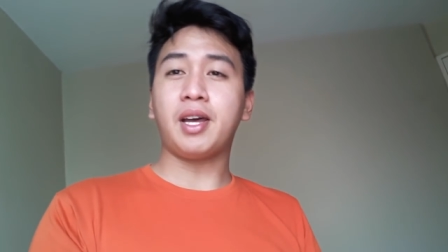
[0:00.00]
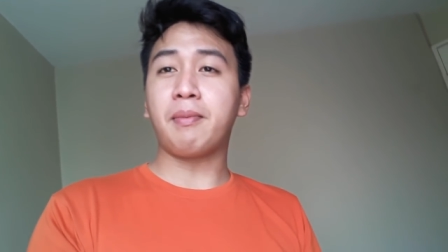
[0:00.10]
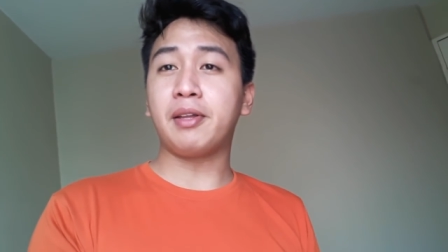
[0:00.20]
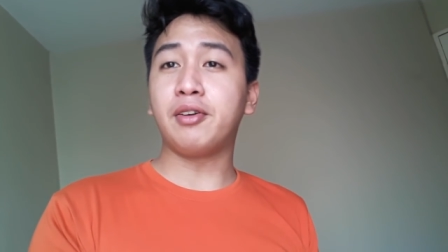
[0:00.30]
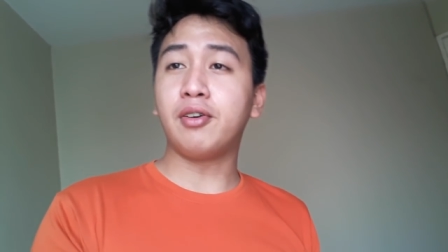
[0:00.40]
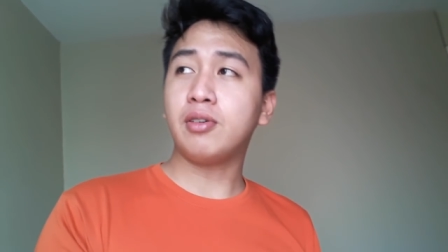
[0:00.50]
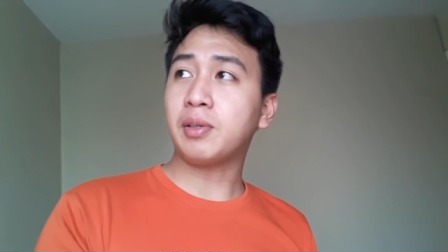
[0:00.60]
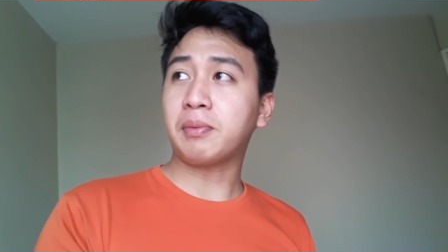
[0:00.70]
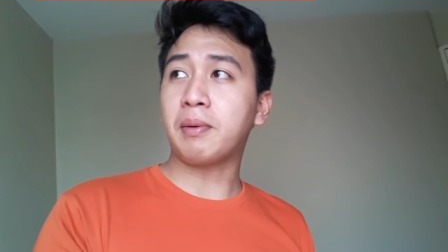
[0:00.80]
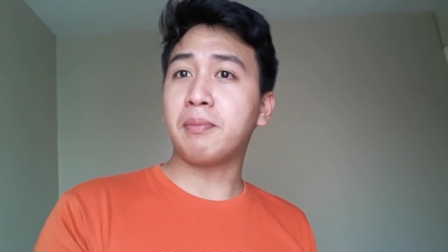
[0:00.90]

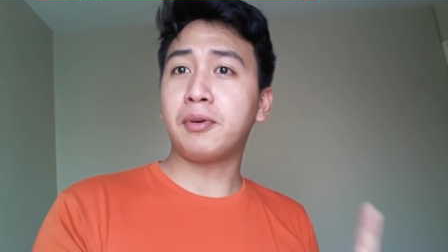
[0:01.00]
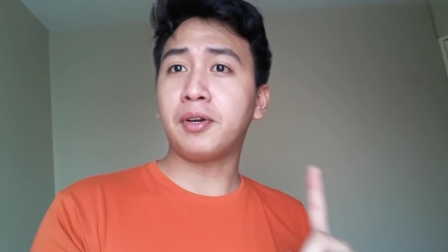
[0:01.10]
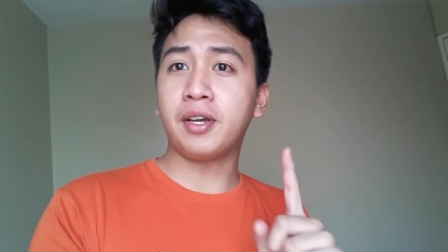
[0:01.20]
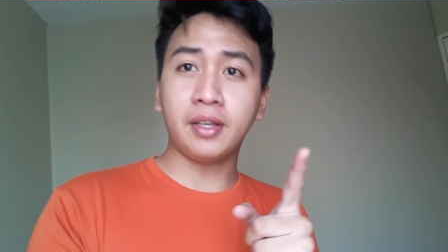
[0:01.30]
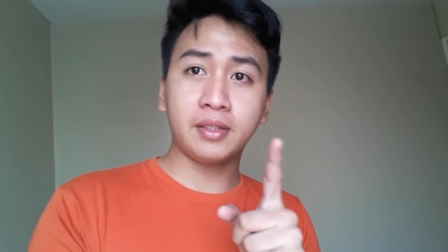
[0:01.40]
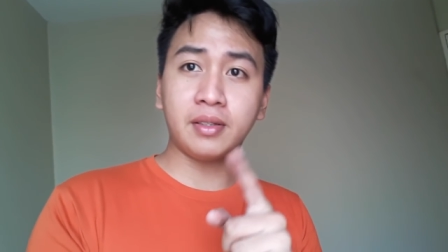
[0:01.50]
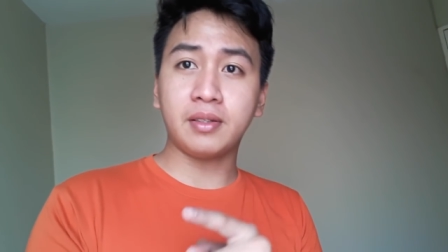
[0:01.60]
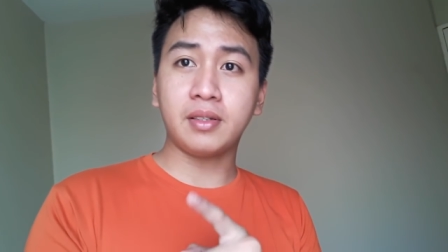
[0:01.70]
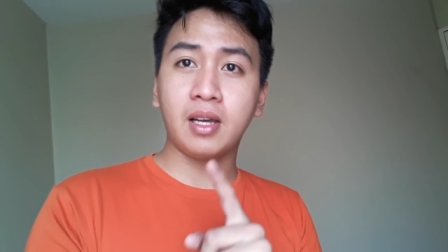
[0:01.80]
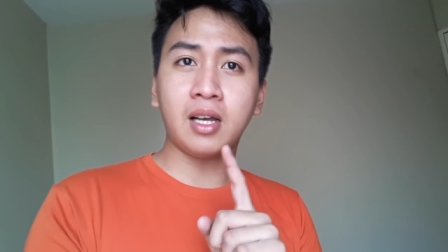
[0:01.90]
Sabado, September
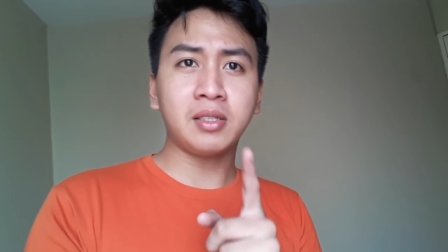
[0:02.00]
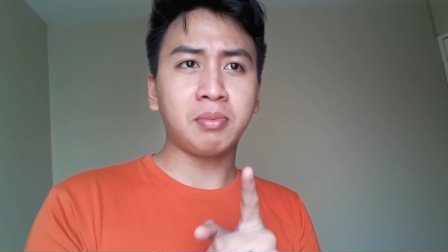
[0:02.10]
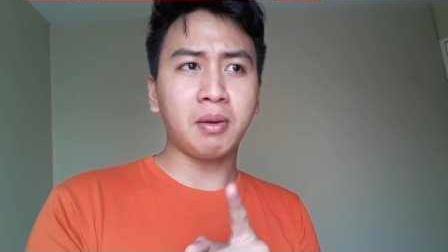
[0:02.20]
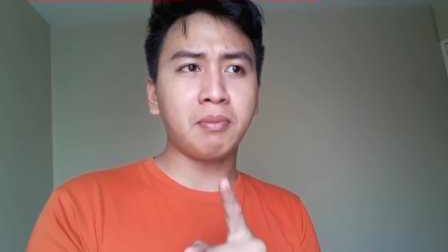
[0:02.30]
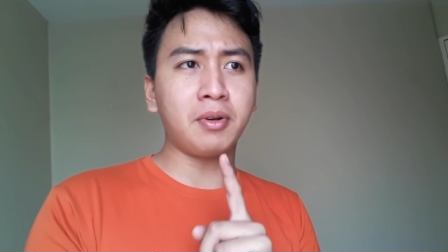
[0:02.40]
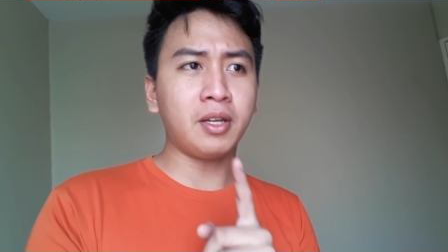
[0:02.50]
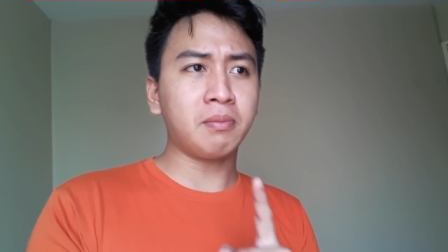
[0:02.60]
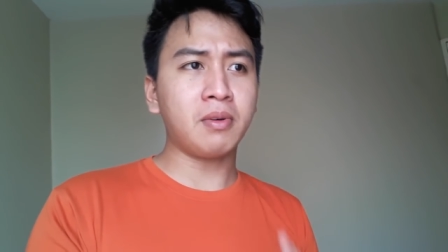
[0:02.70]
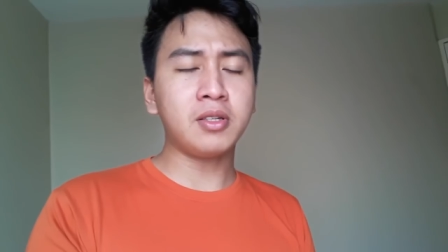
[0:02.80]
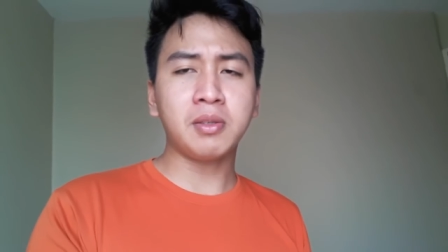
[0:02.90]
8. Ah, September
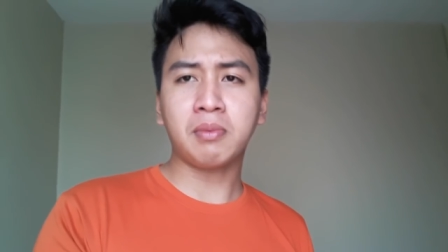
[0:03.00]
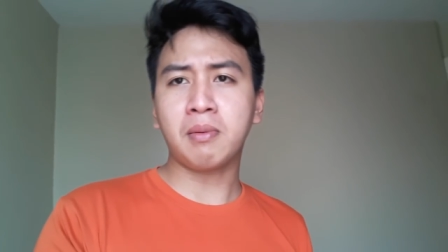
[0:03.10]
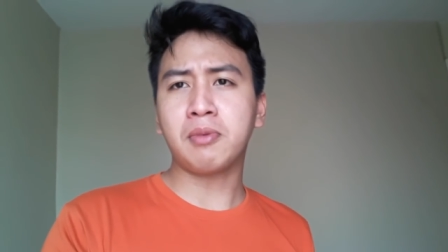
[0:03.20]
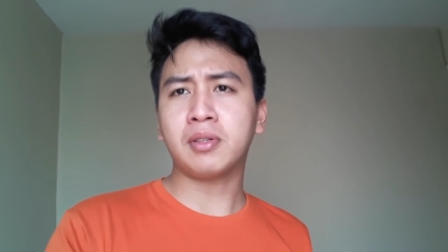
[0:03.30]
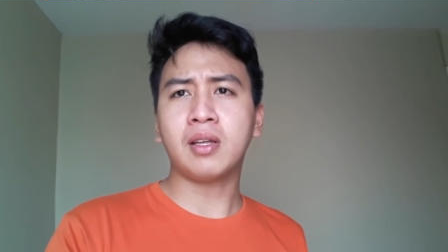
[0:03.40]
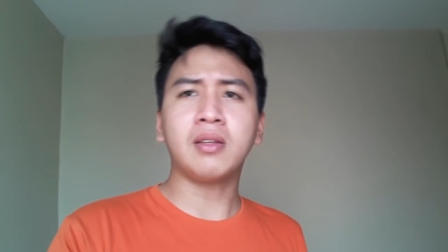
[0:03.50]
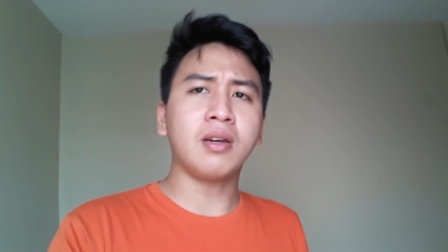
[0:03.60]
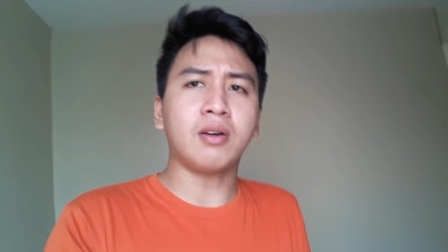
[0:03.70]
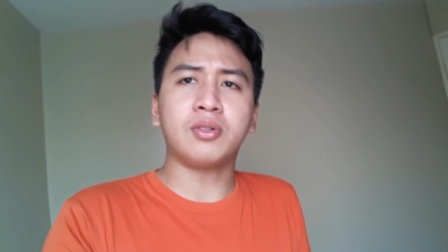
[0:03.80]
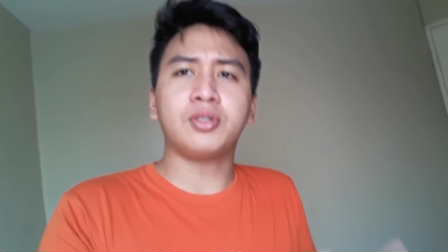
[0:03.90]
8 din. September
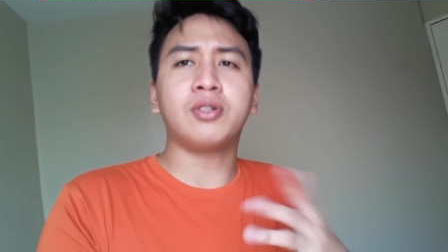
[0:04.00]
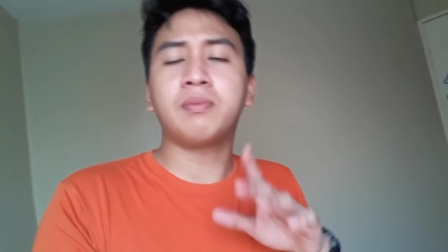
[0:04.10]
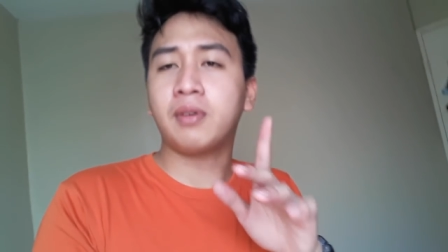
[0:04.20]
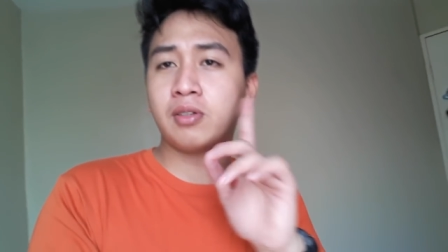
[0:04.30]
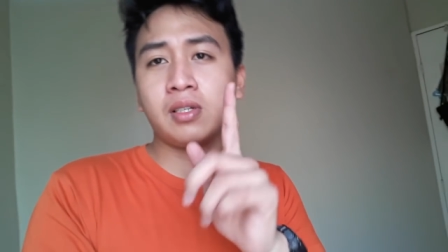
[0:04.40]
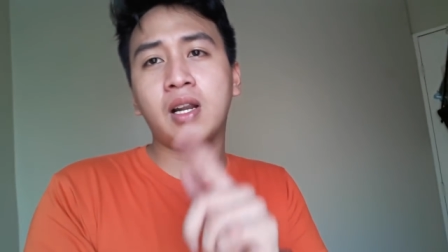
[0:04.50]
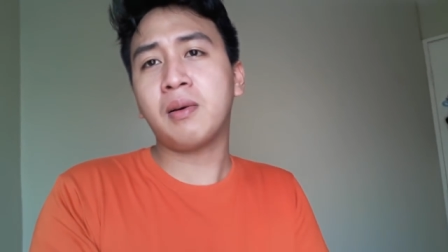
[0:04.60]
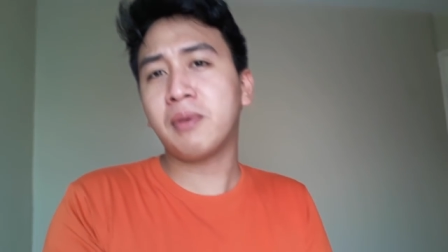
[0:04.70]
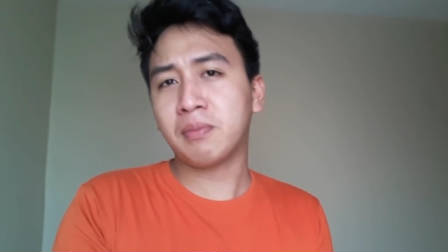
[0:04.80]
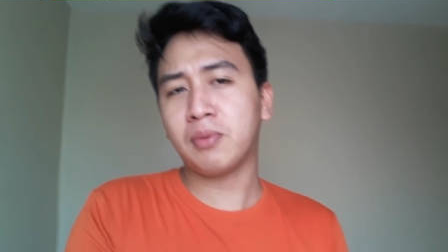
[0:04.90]
10, hindi ako sure. Pero
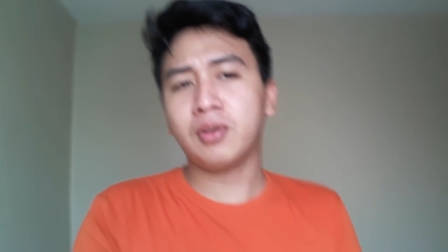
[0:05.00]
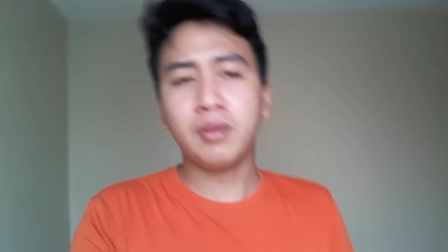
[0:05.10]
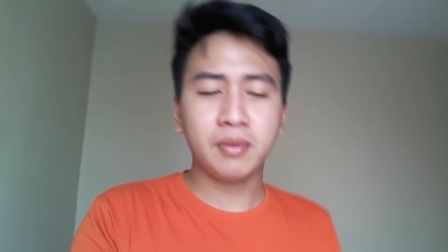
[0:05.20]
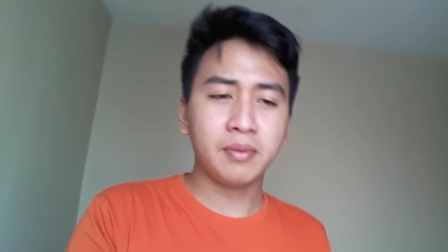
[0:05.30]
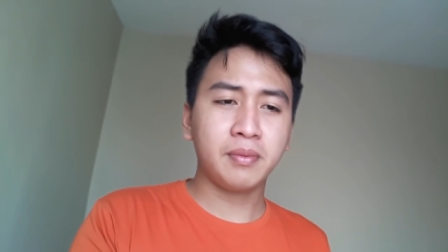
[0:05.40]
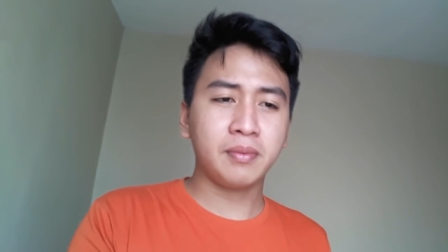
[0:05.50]
salamat po.